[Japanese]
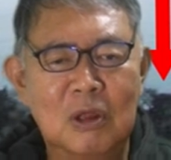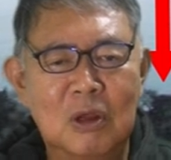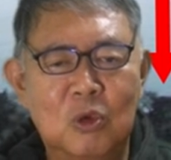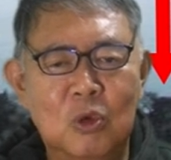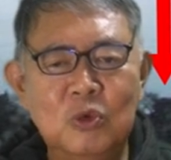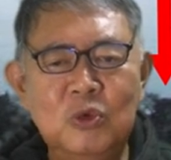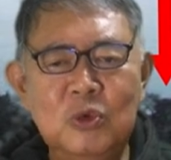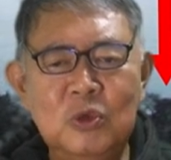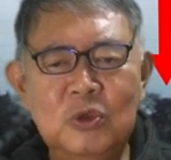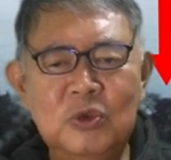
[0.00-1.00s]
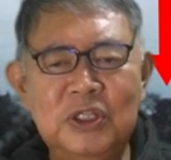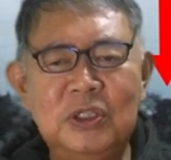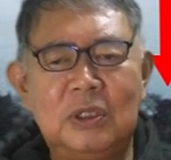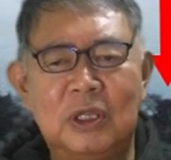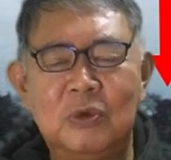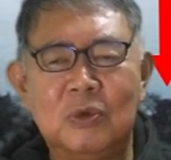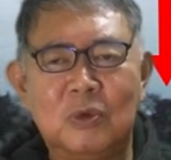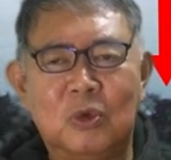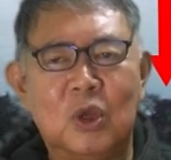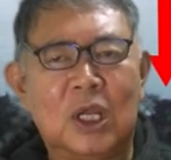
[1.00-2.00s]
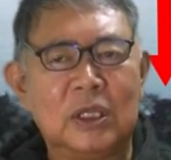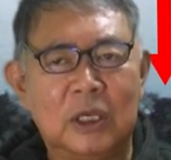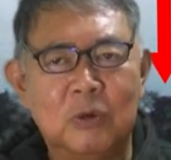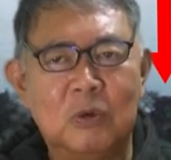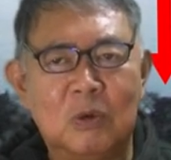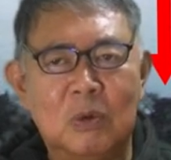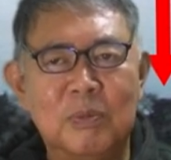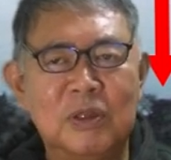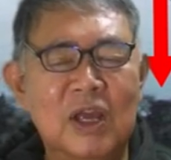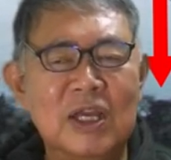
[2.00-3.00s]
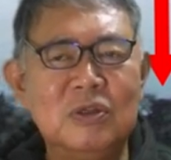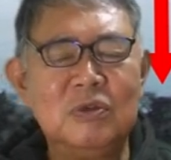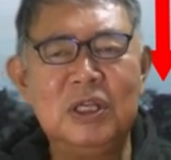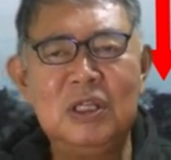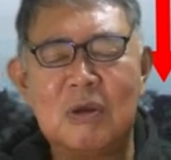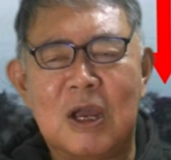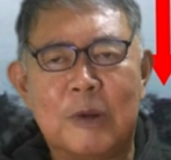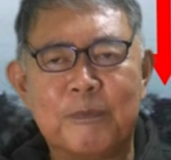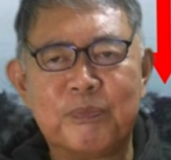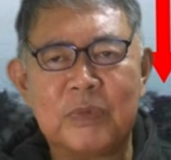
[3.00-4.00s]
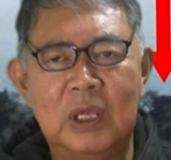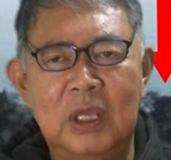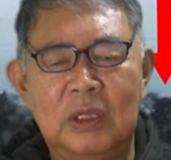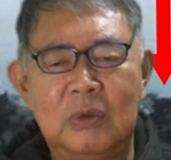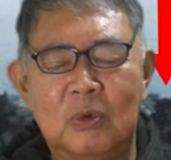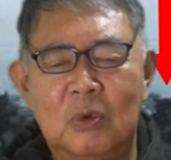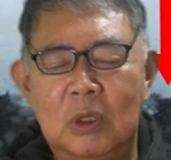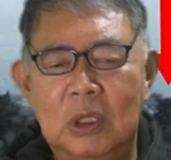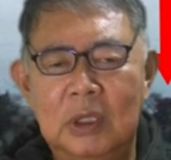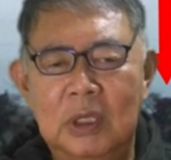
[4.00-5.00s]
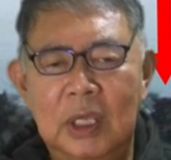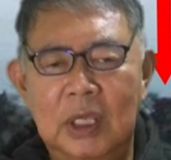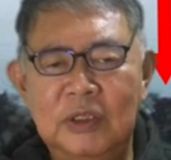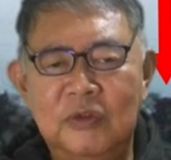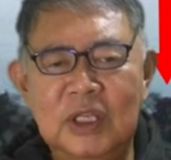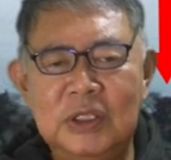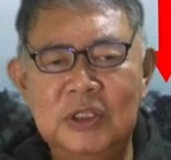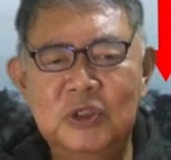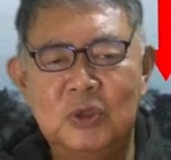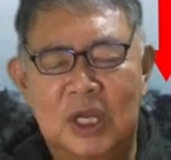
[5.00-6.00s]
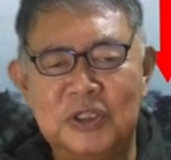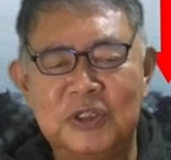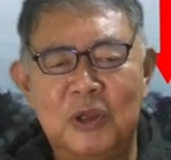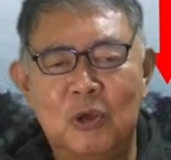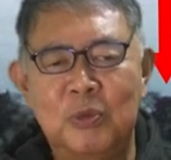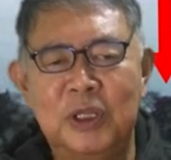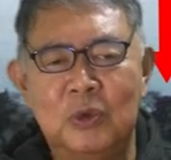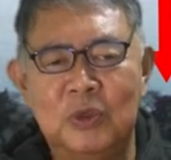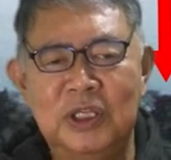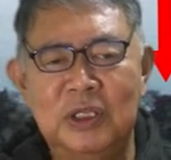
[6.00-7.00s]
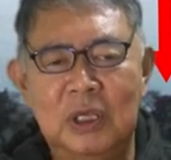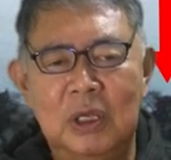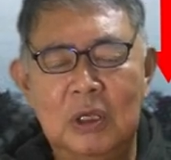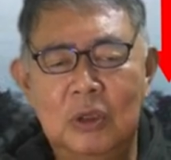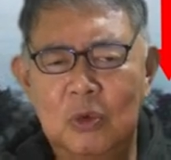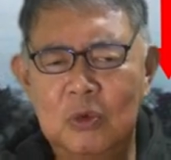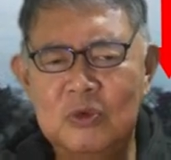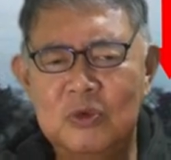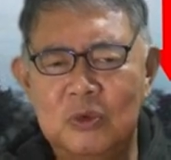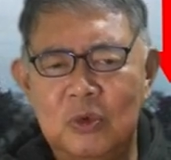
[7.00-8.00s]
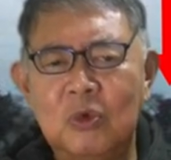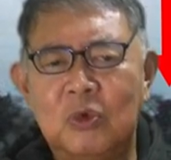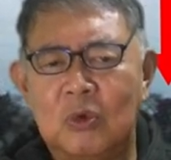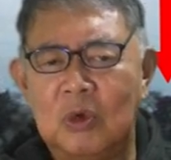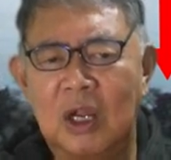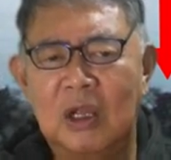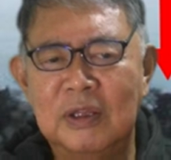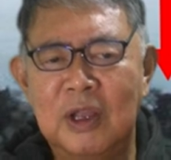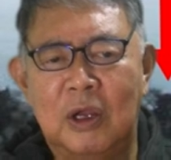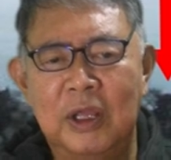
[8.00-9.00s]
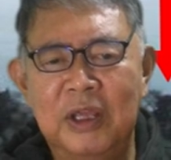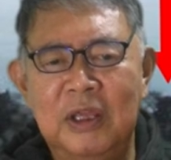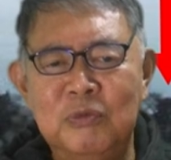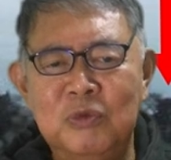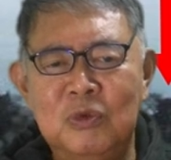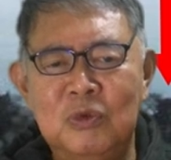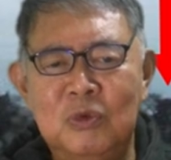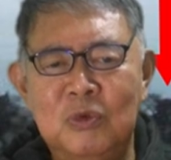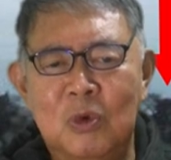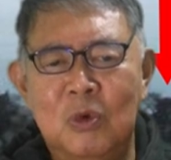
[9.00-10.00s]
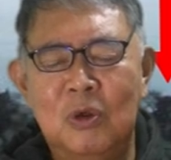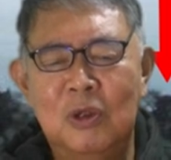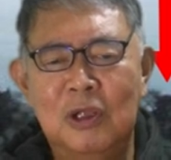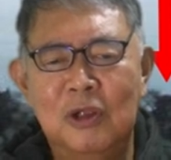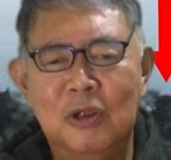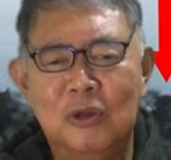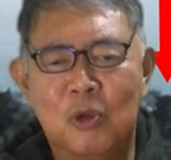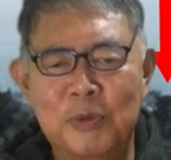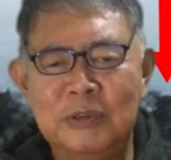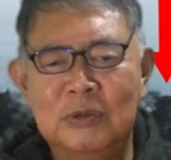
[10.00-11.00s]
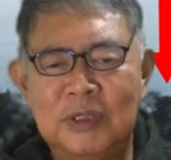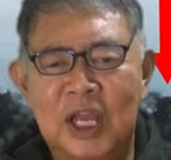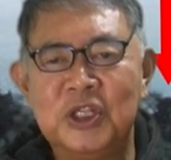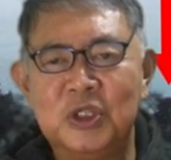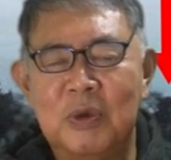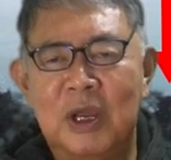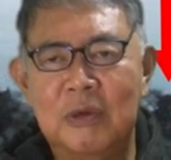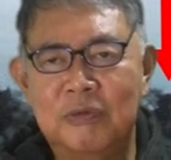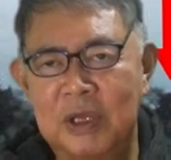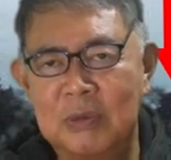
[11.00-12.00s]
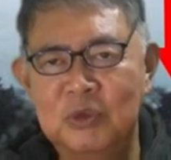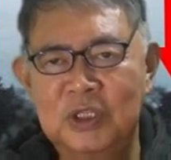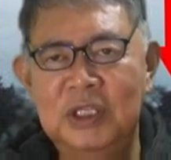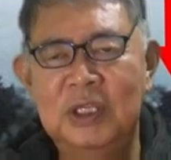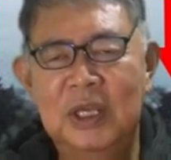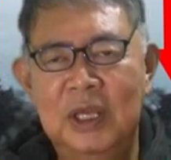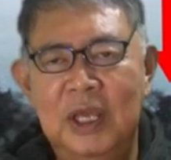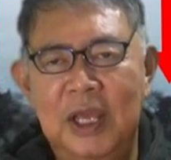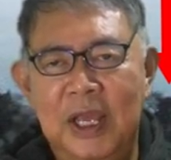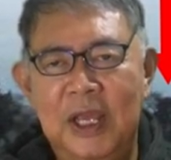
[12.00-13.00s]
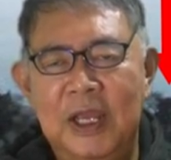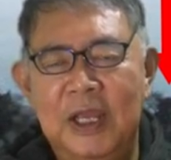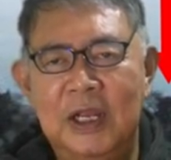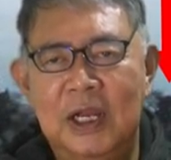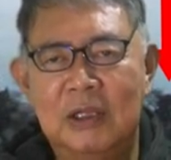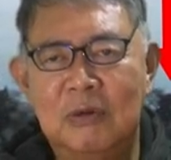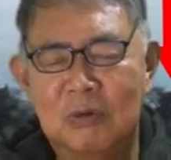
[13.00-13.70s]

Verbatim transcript: この運用休止っていうことなんだけど、まあ、最終的には、えー、っと、2028年をめどに44局かななんか AM を止めるないしは FM に、えー、あの、